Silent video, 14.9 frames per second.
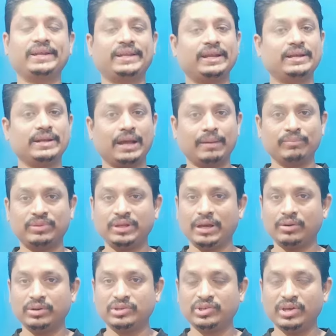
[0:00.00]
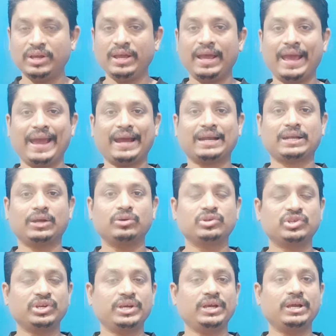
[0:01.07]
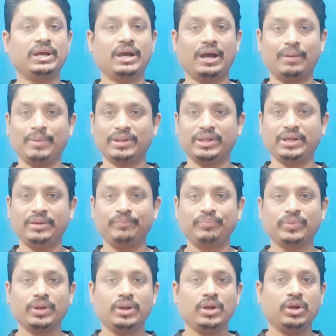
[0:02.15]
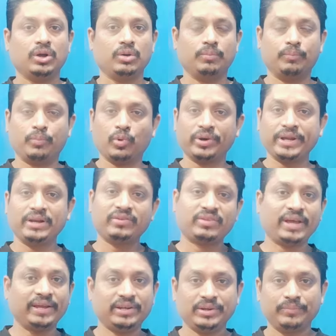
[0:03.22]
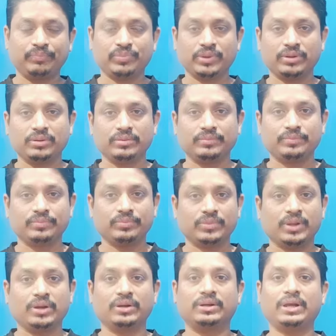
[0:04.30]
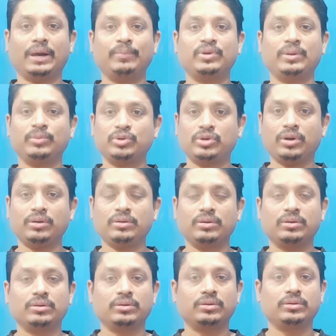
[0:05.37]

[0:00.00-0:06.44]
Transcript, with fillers: সাইটের নাম দেওয়া হয়েছে একটা হচ্ছে আমাদের বোর্ডের সাইট ডাব্লু ডট